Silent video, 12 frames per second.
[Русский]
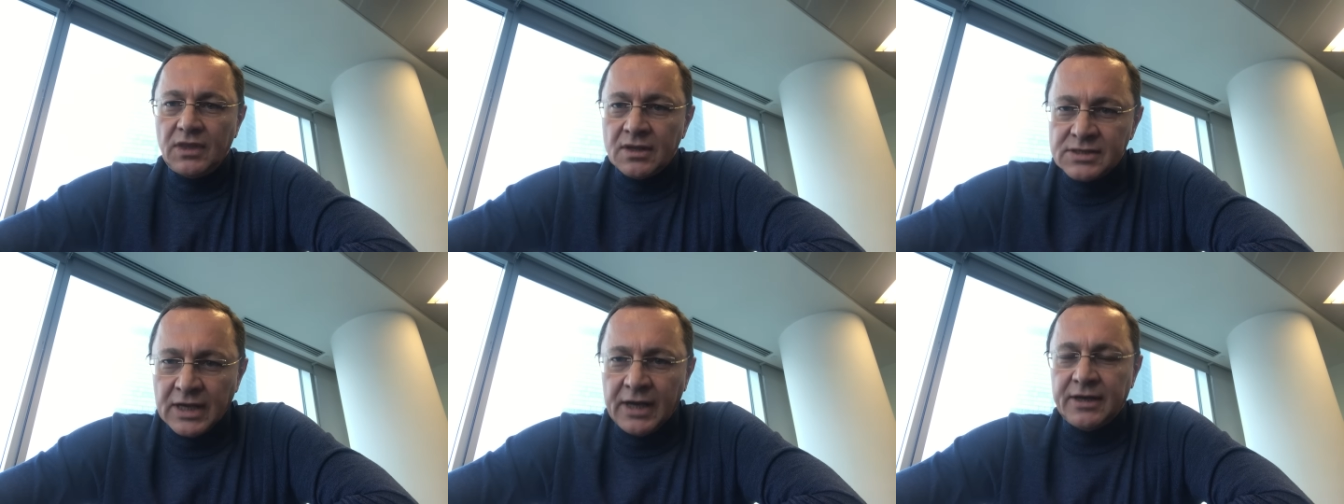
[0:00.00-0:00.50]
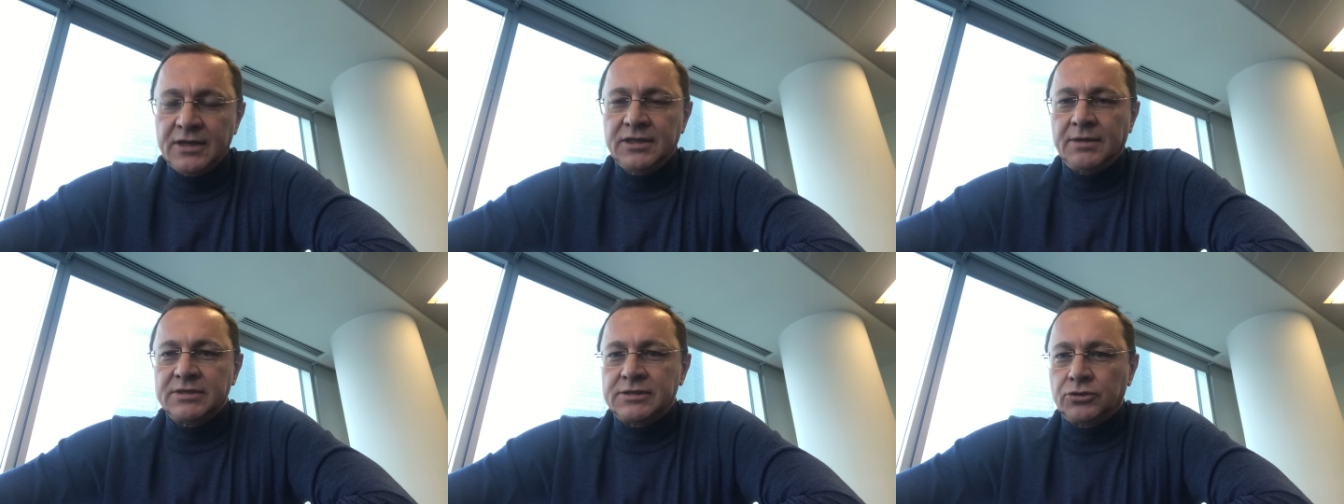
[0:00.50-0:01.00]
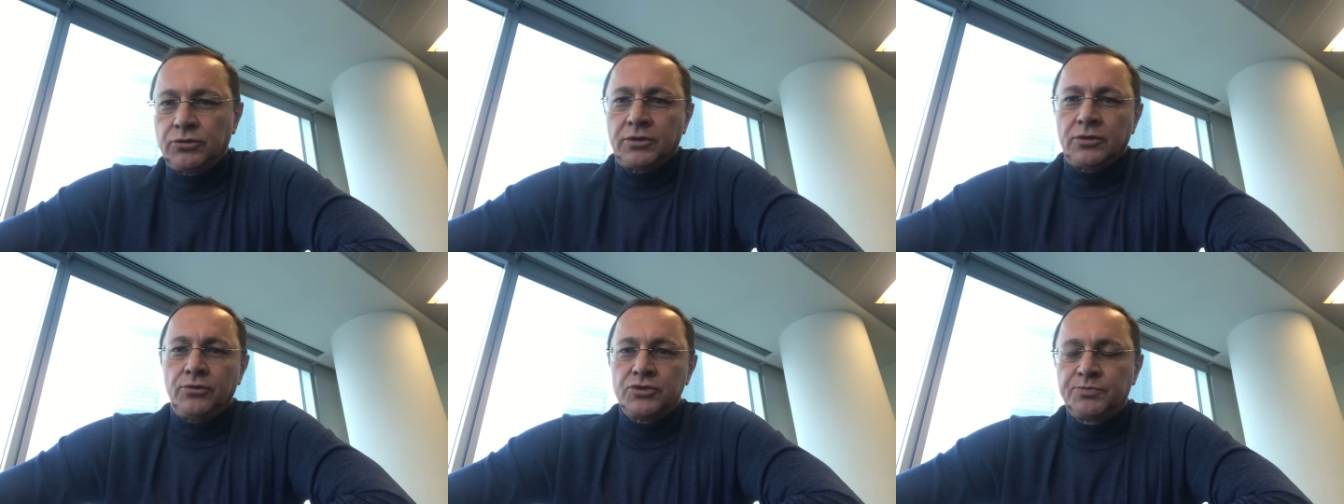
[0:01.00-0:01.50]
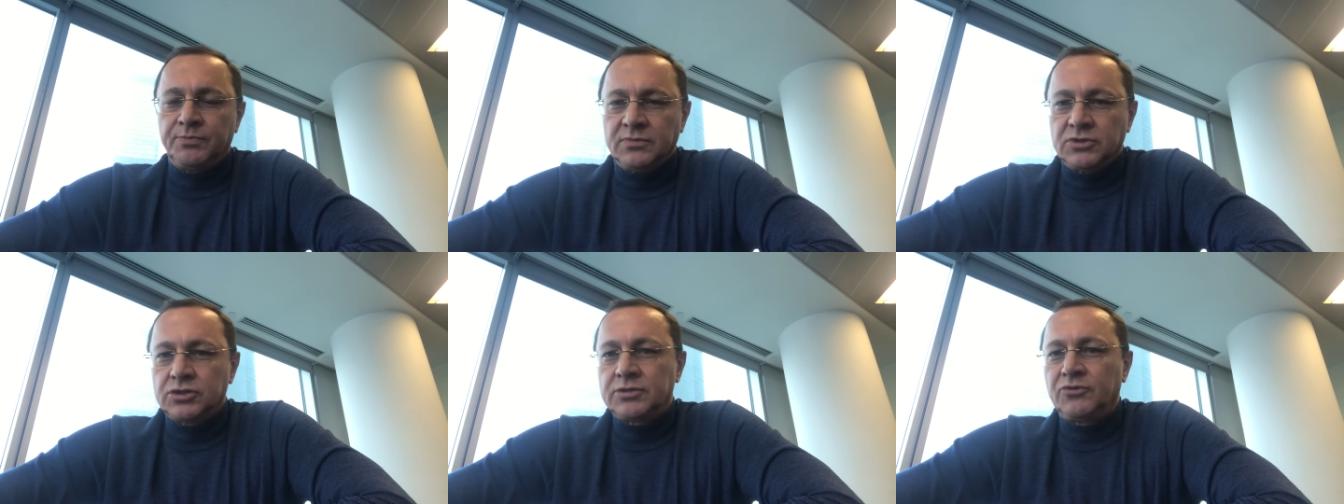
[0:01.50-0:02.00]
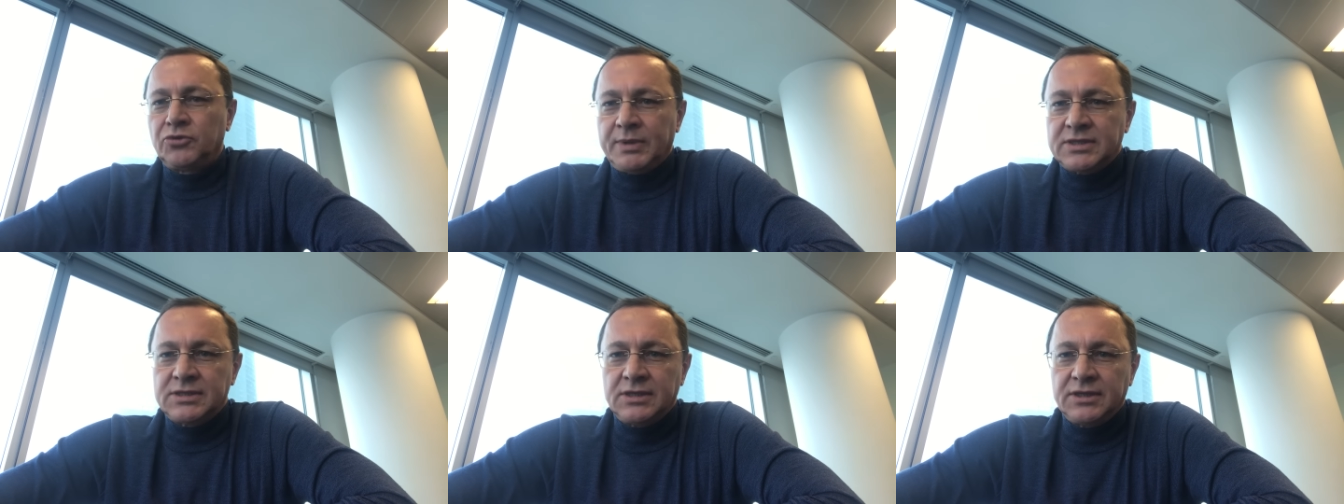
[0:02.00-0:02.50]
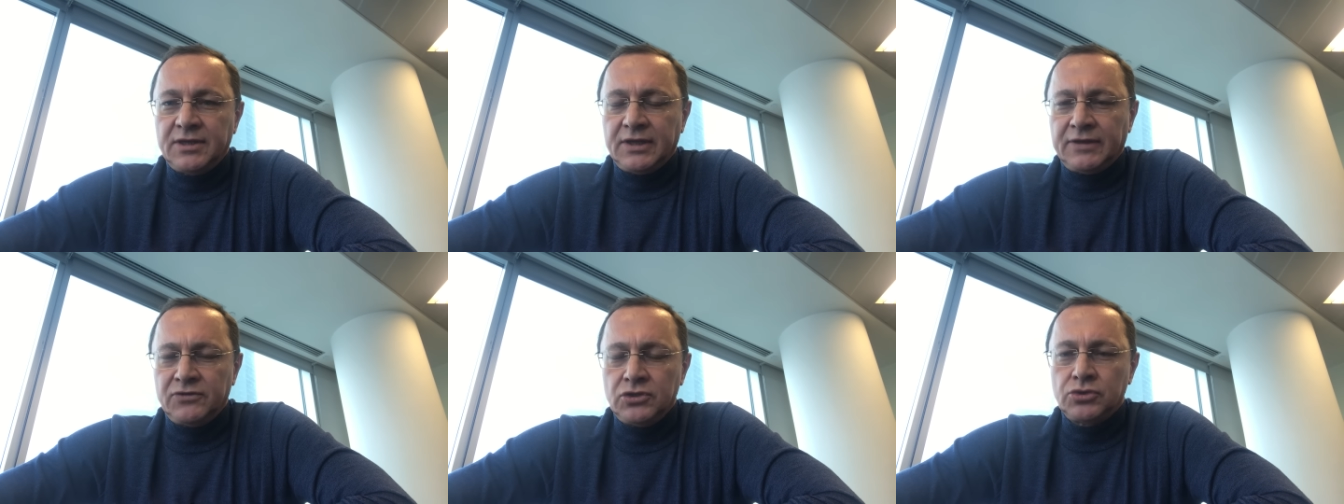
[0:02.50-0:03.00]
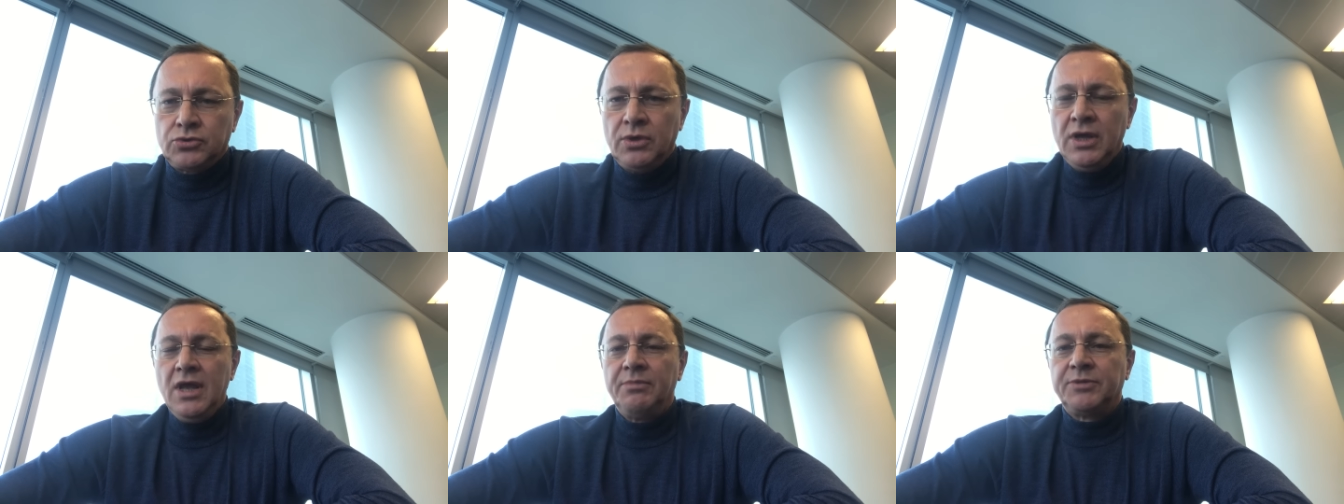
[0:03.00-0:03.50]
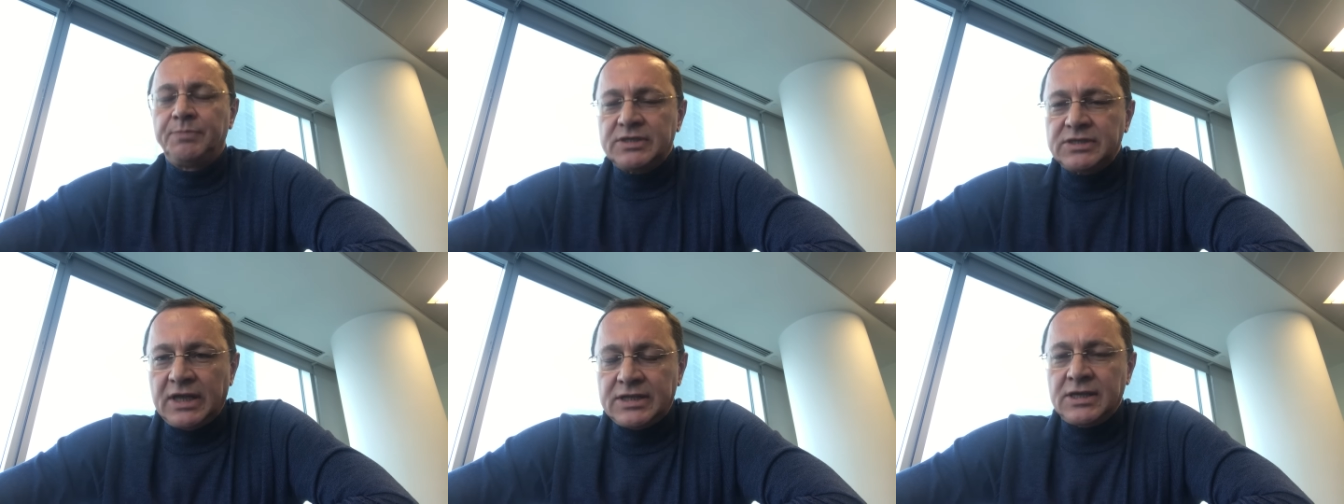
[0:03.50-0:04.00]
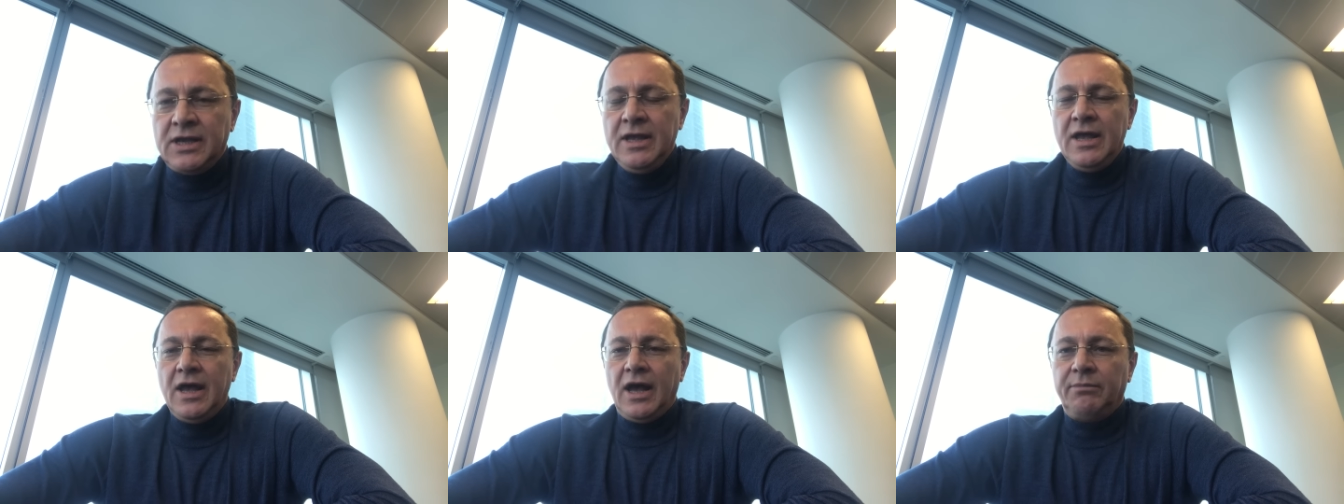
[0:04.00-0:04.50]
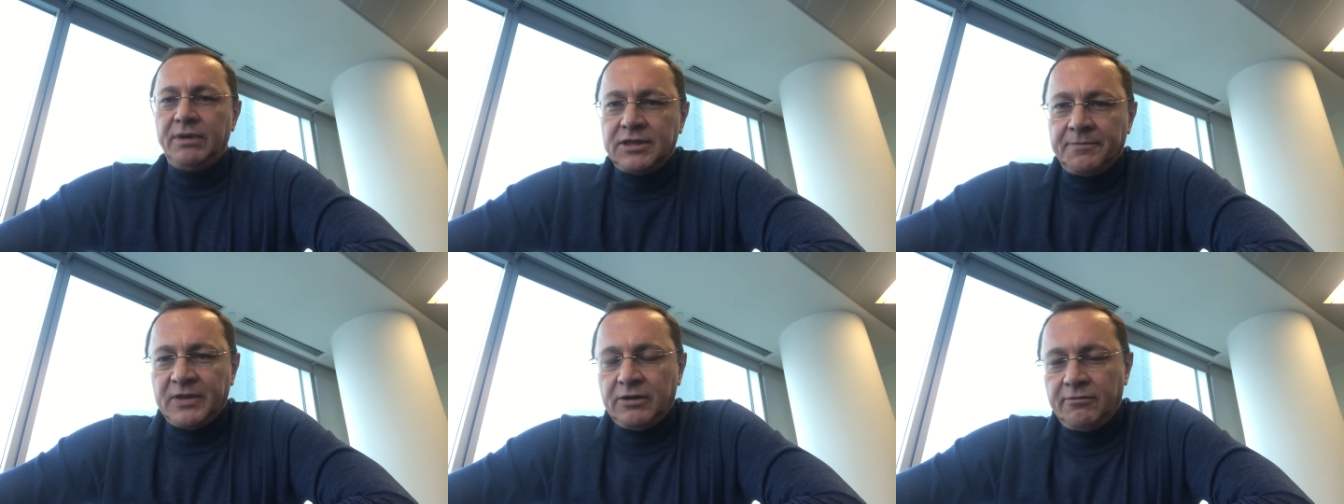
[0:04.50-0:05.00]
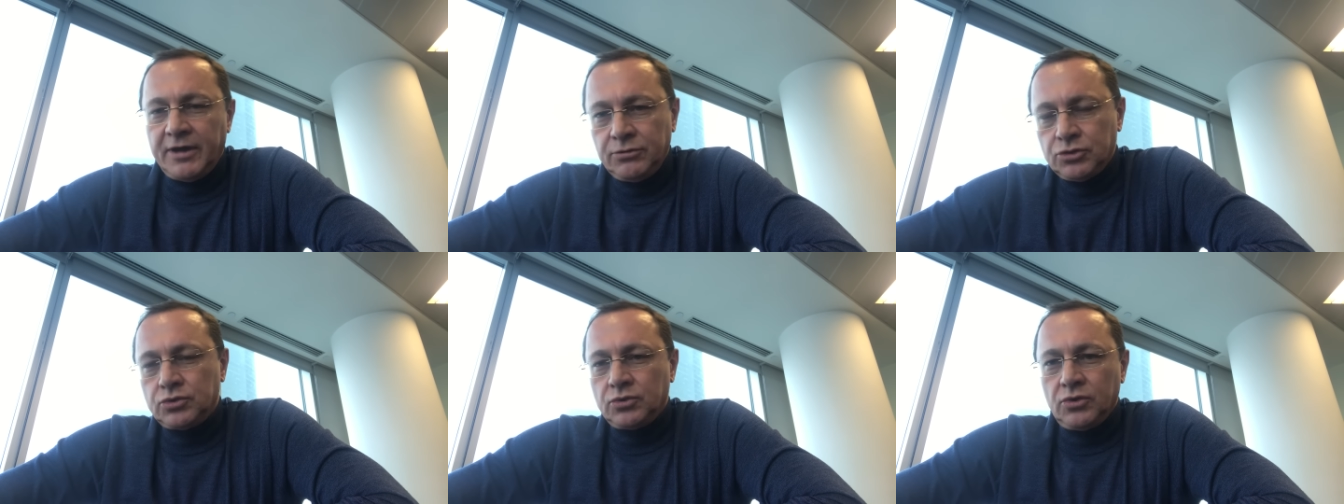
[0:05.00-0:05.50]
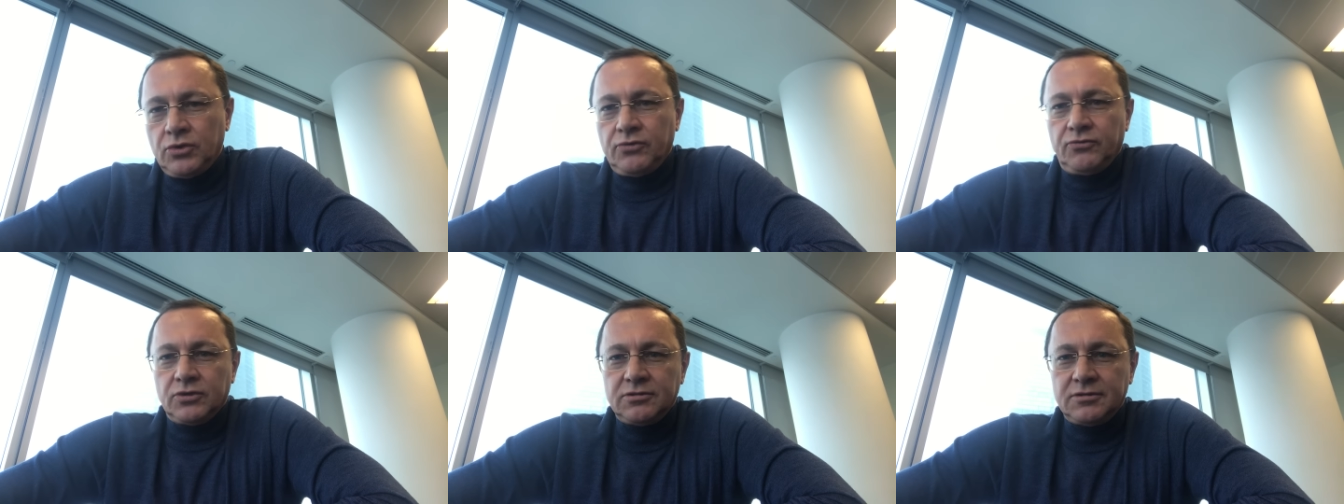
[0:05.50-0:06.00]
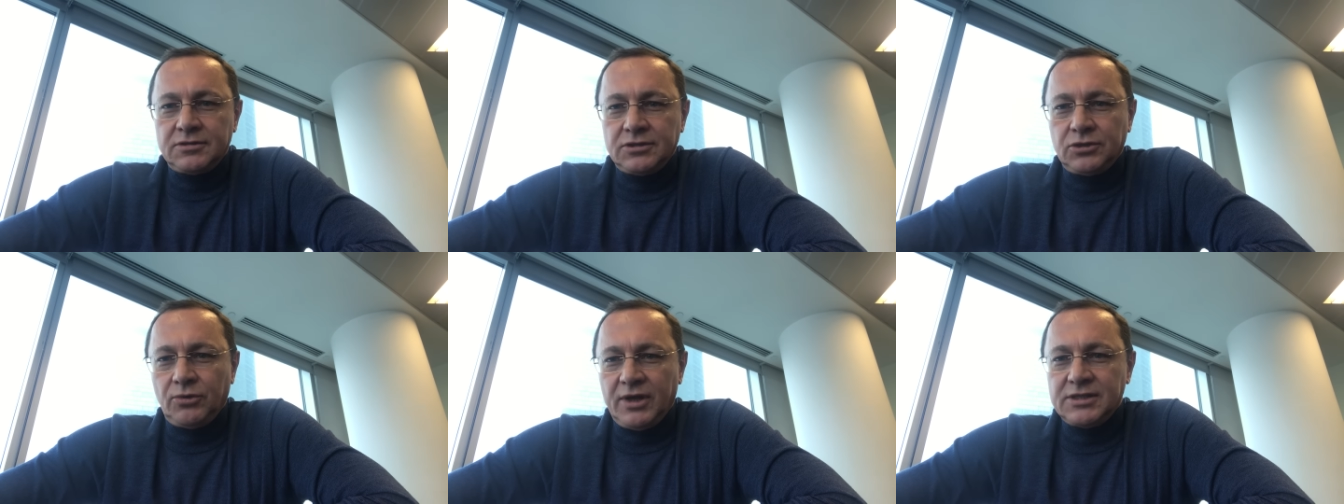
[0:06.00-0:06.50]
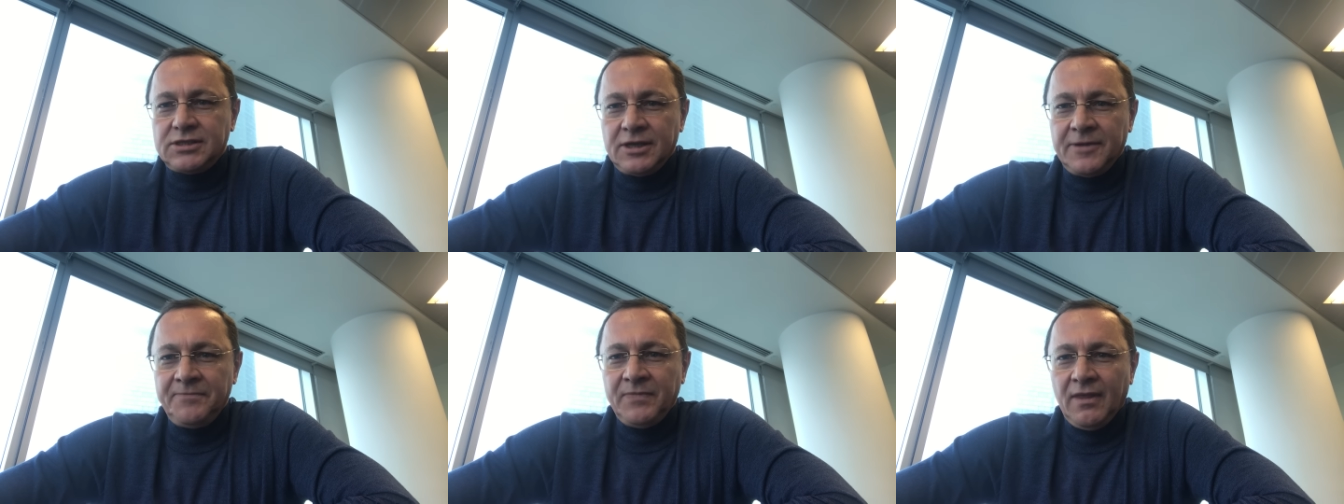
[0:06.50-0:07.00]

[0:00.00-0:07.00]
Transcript: закрытом, если кто-то хочет, можете вот по ссылке она внизу подписаться, об этом говорю, что вот ситуация